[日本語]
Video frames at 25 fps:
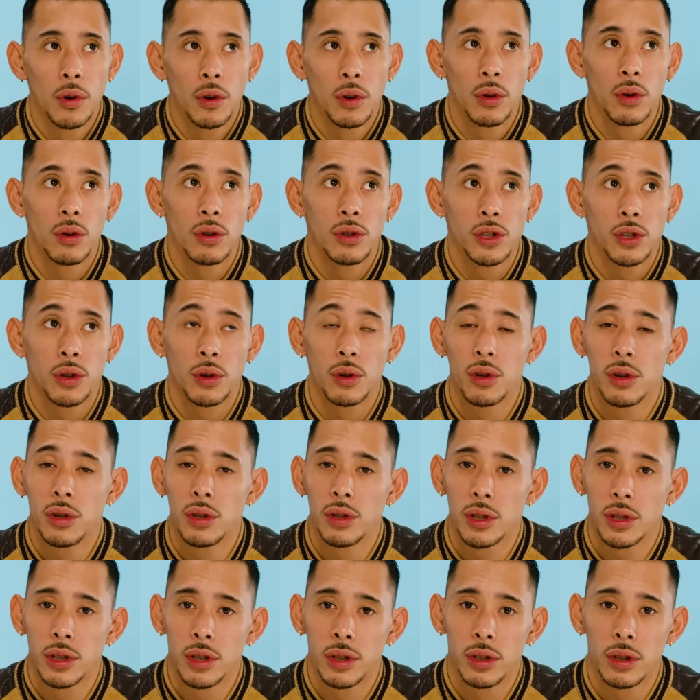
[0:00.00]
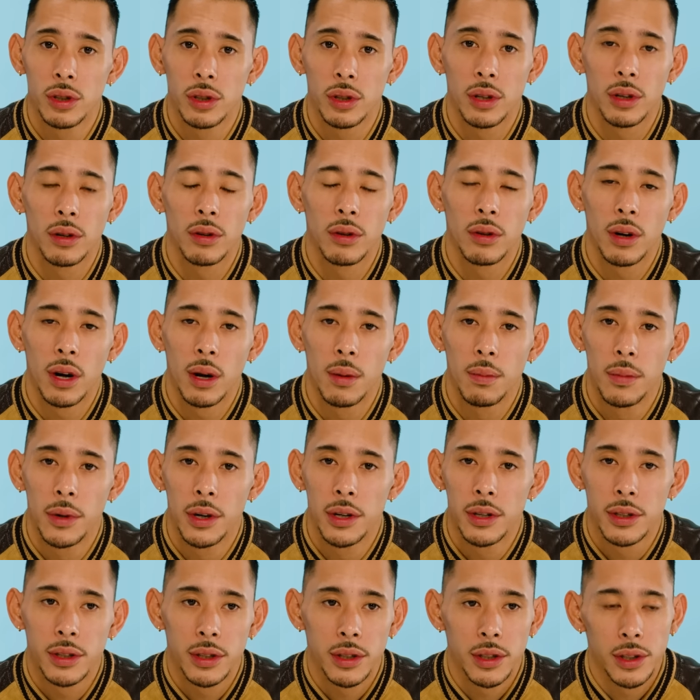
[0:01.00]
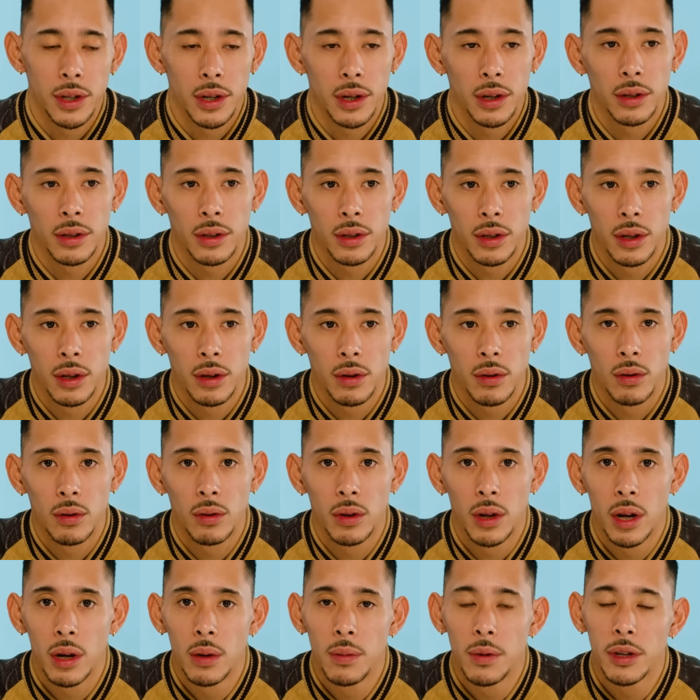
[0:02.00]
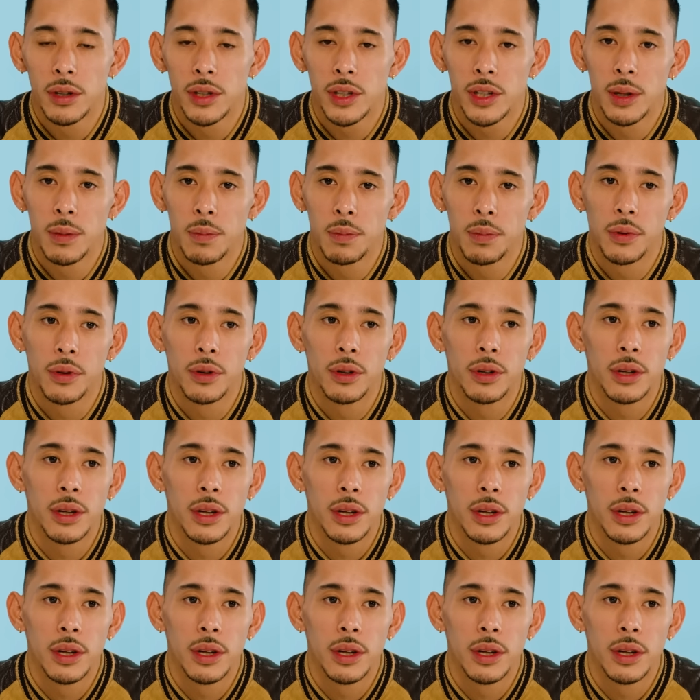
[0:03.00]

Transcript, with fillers: 物を所有するっていうのがあんまり好きじゃなくてこうなるべくシンプル